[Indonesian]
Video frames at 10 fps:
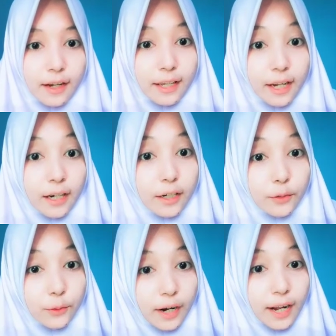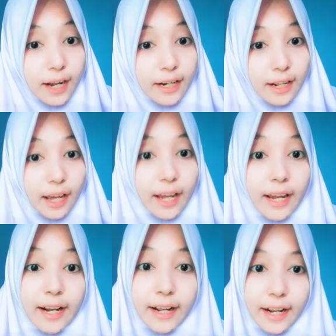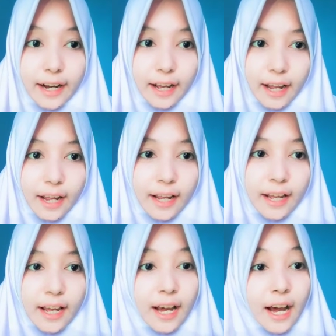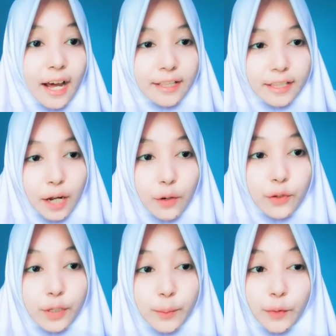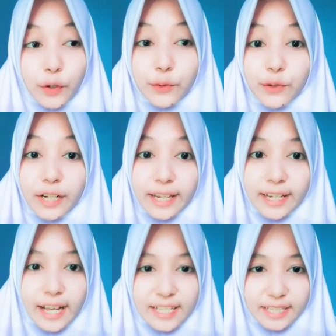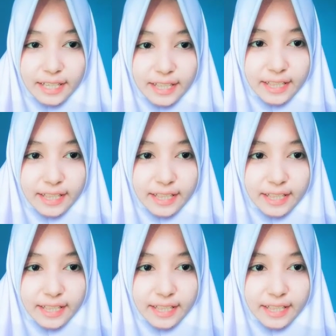Yang kedua adalah RNA atau ribonukleik acid